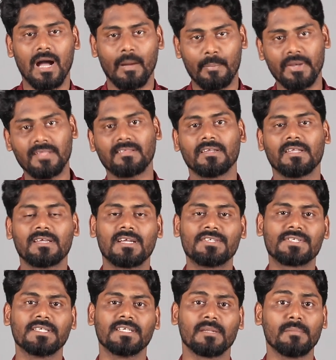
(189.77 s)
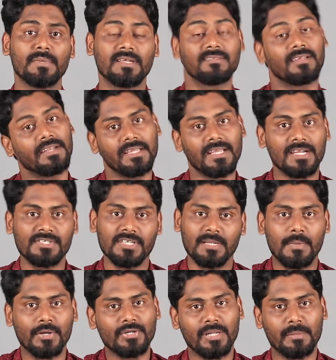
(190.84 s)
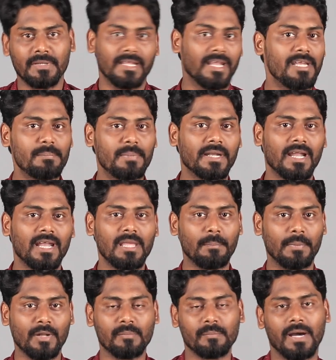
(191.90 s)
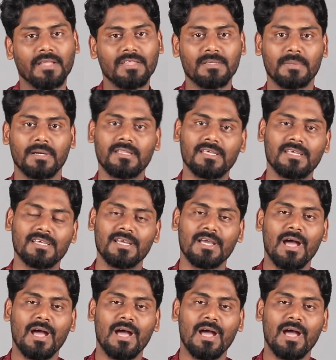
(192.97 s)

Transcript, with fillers: அப்படி சண்டை காட்சிகள் நிரம்பி இருக்குது சண்டை காட்சிகளை மட்டும் நம்ம டிலீட் பண்ணாலே படம் பாதிக்கு பாதி